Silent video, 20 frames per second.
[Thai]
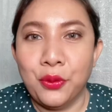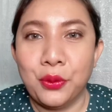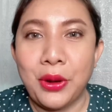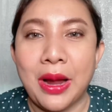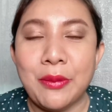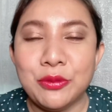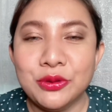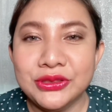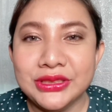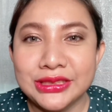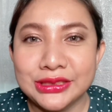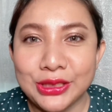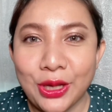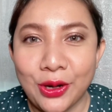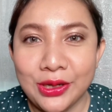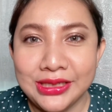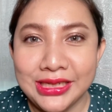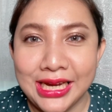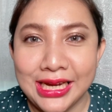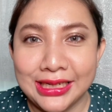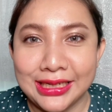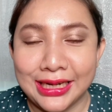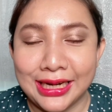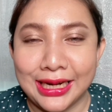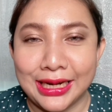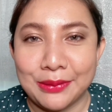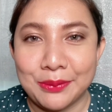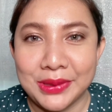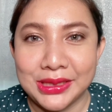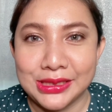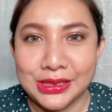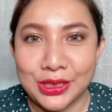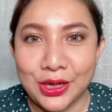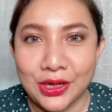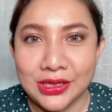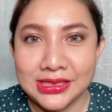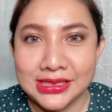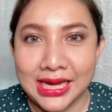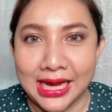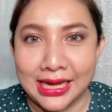ความรู้สึกตอนยิงนะคะมันก็
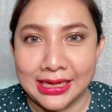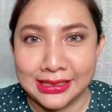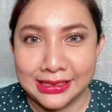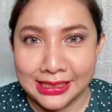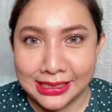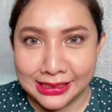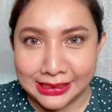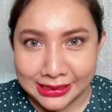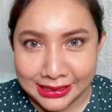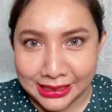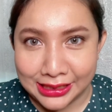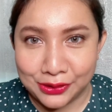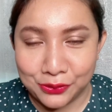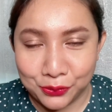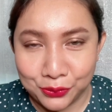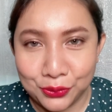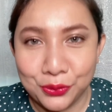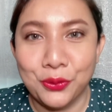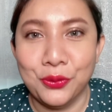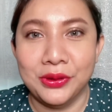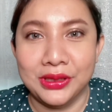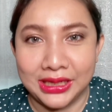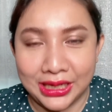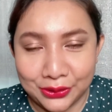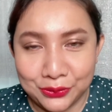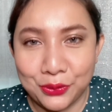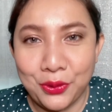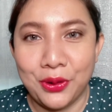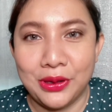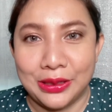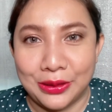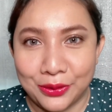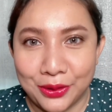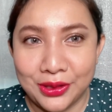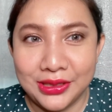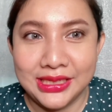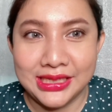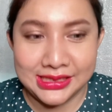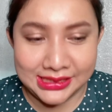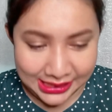จะดีดดีดอุ่นๆค่ะทุกคนแล้วก็
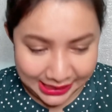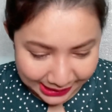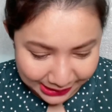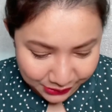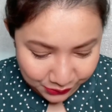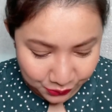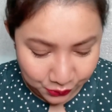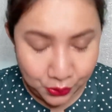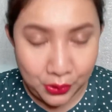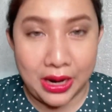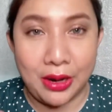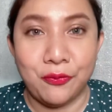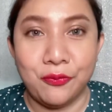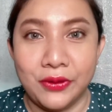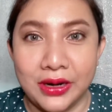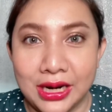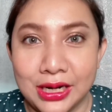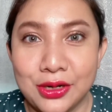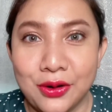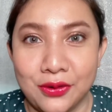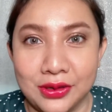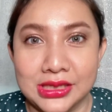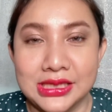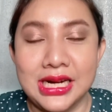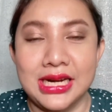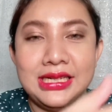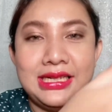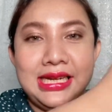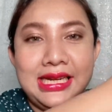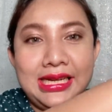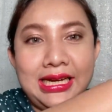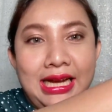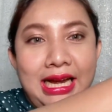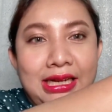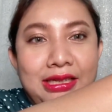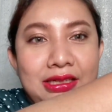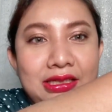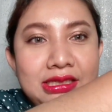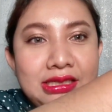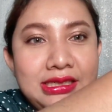นิกจะให้ดูความเวิร์คของเครื่องนี้นะคะก็
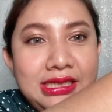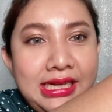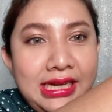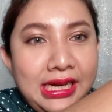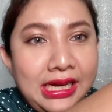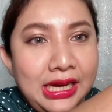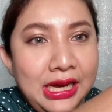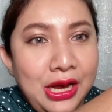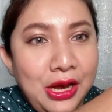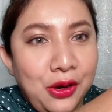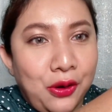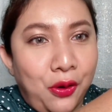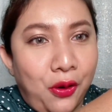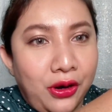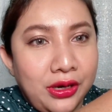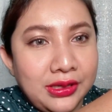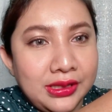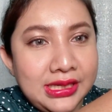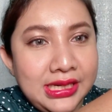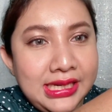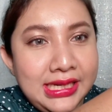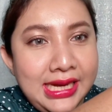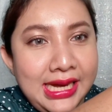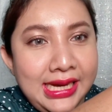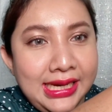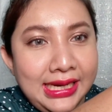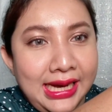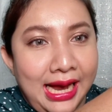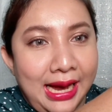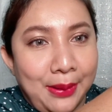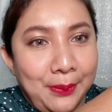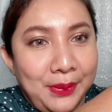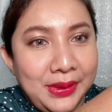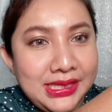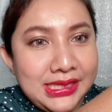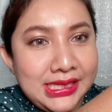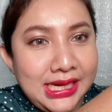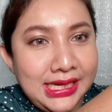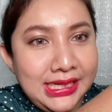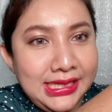คือนี่ขนที่ยิงอ่ะมัน
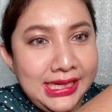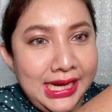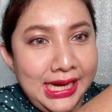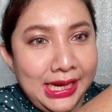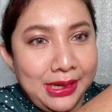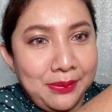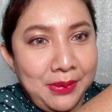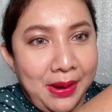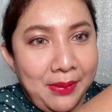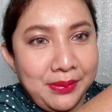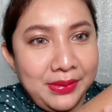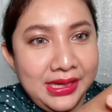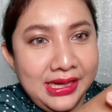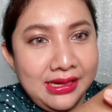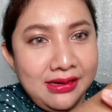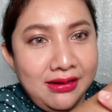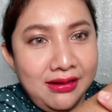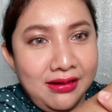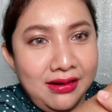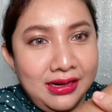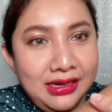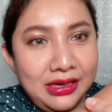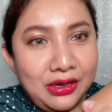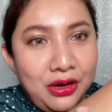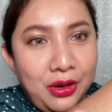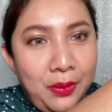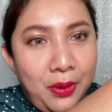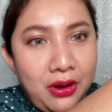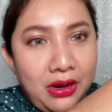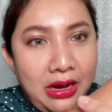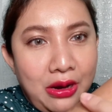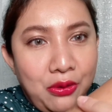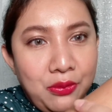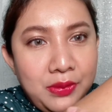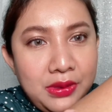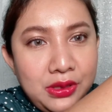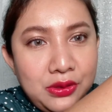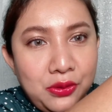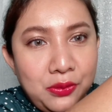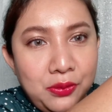จะหยิกแบบนี้เลยแล้วก็พอเราเอามื
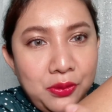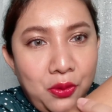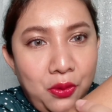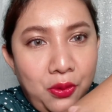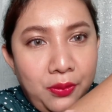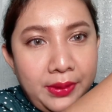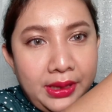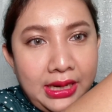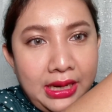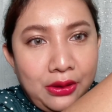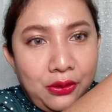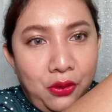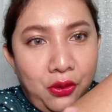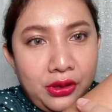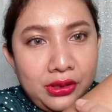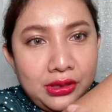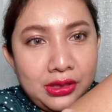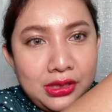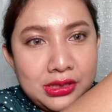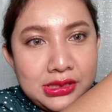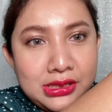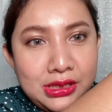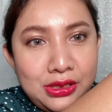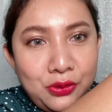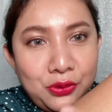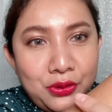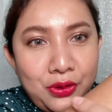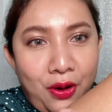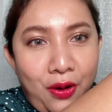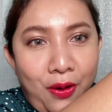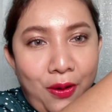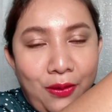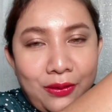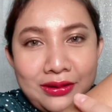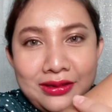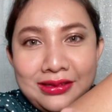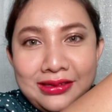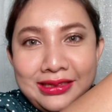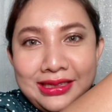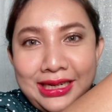อลูบๆนะคะขนก็จะหลุดออกเล
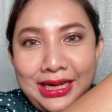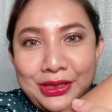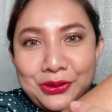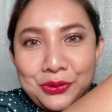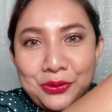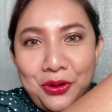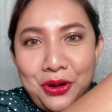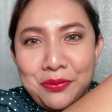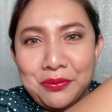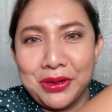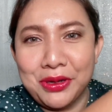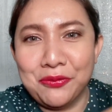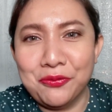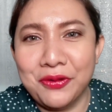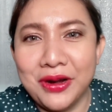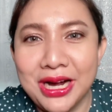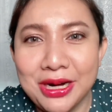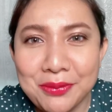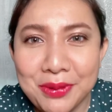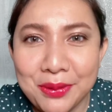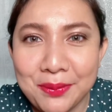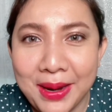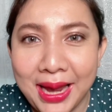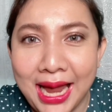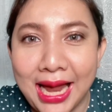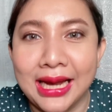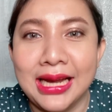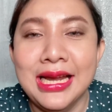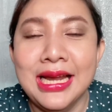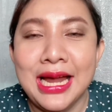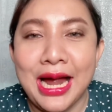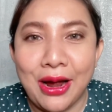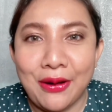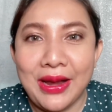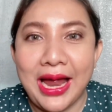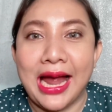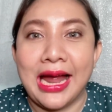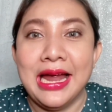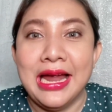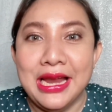ยค่ะทุกคนมันเวิร์กมากๆเอาล่ะ
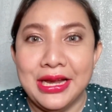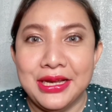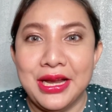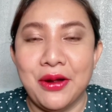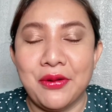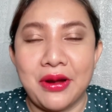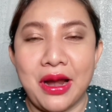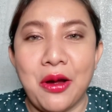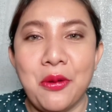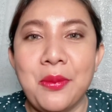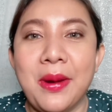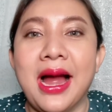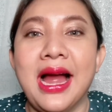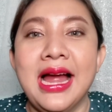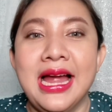เดี๋ยวเรามา